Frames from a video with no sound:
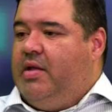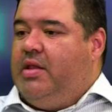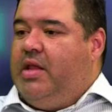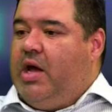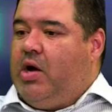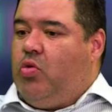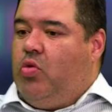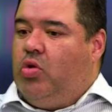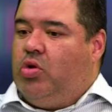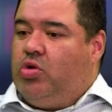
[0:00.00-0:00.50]
De
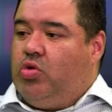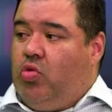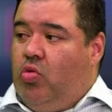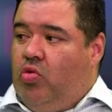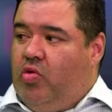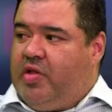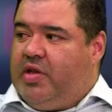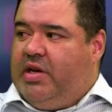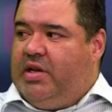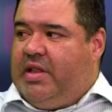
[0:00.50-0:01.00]
acordo
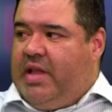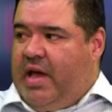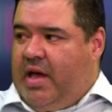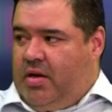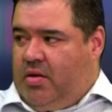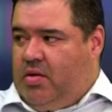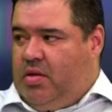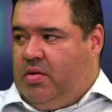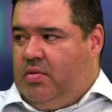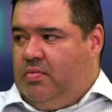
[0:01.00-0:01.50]
com os
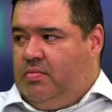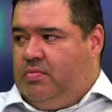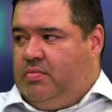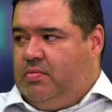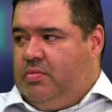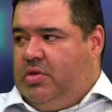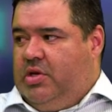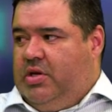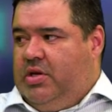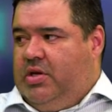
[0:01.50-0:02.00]
critérios.
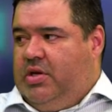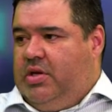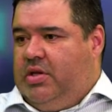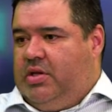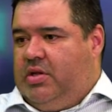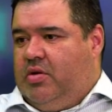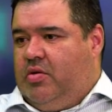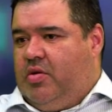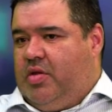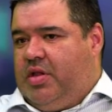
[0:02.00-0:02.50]

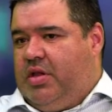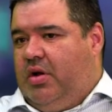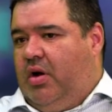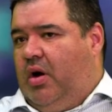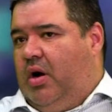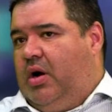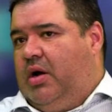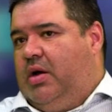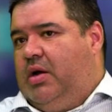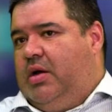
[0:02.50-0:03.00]
Então, assim,
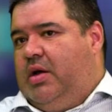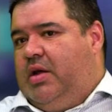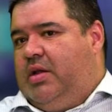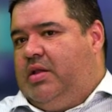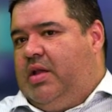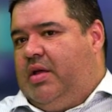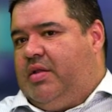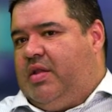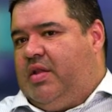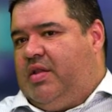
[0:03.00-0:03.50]
ó,
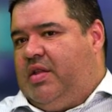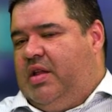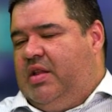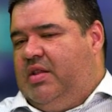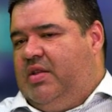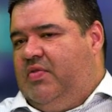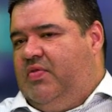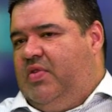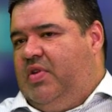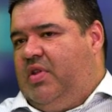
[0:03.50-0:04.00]
dessas
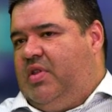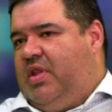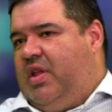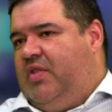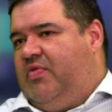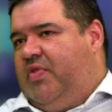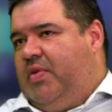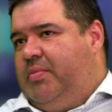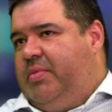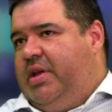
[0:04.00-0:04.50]

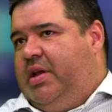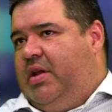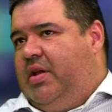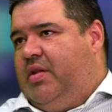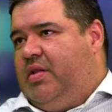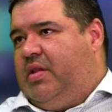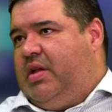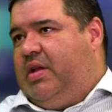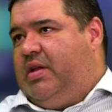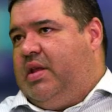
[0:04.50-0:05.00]
126
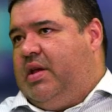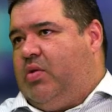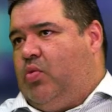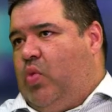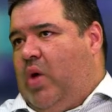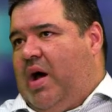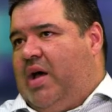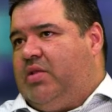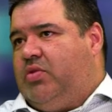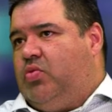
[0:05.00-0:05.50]
famílias, é de
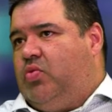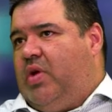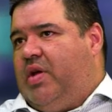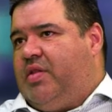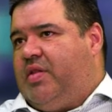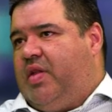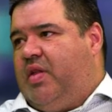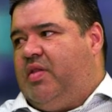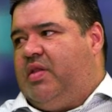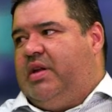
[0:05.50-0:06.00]
4
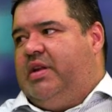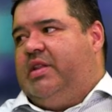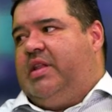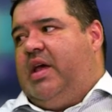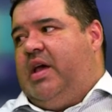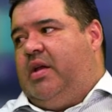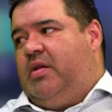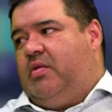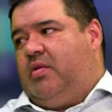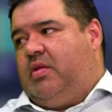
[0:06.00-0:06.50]
a 6
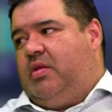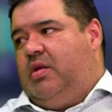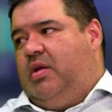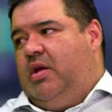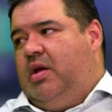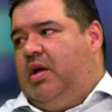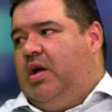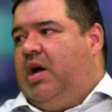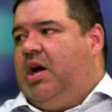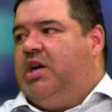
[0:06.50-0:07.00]
critérios.
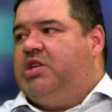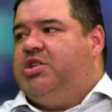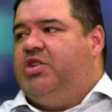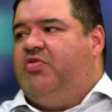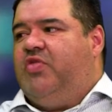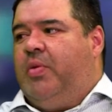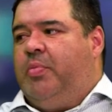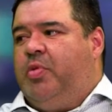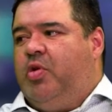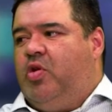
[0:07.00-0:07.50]
A
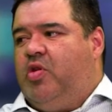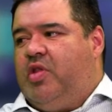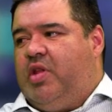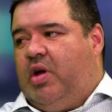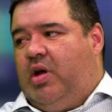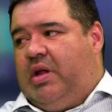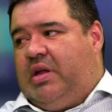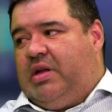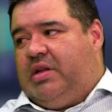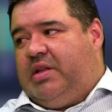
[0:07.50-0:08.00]
gente vai
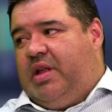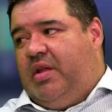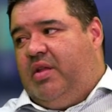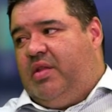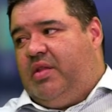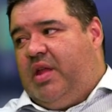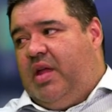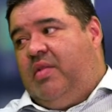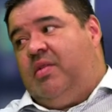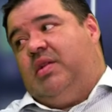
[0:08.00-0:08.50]
priorizar a que tem
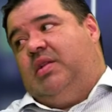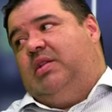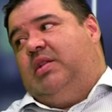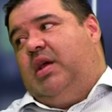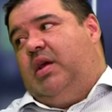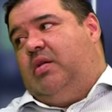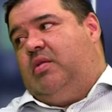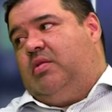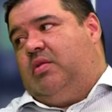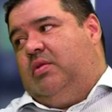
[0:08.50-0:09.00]
6
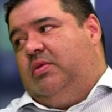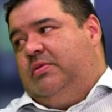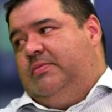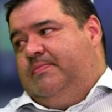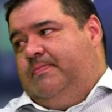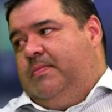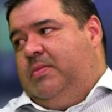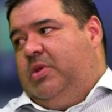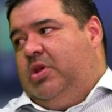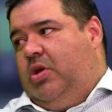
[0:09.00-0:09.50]
critérios,
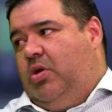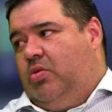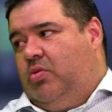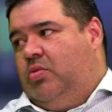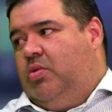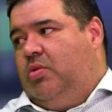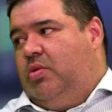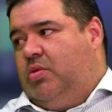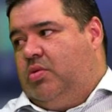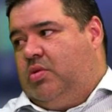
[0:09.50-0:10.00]
que é
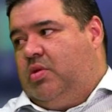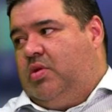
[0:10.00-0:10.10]
o,